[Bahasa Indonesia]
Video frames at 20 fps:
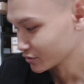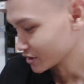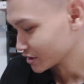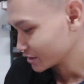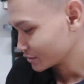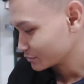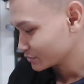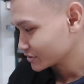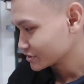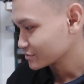
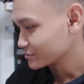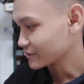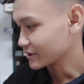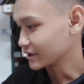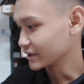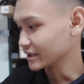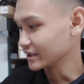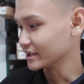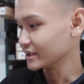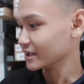kurang lebih
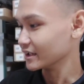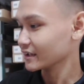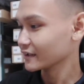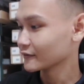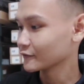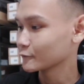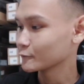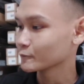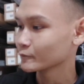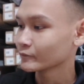seperti ini.
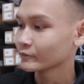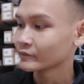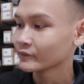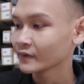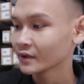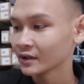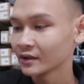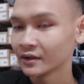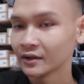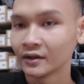
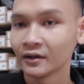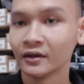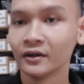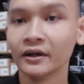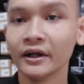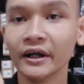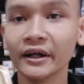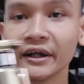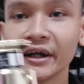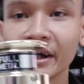
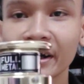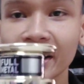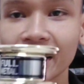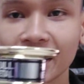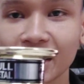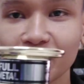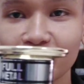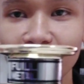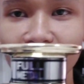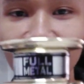Dan ini
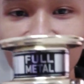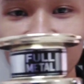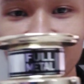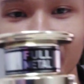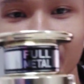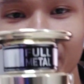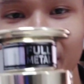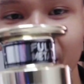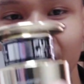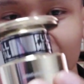adalah
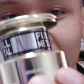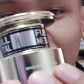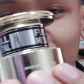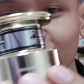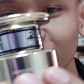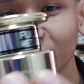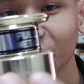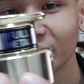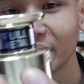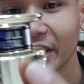bagian dari
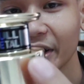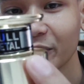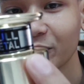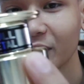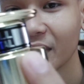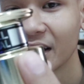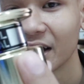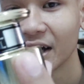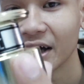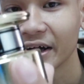spool
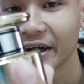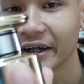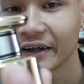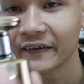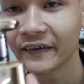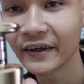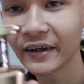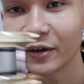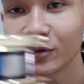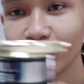Daiwa
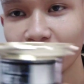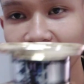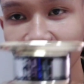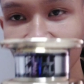GT 2500.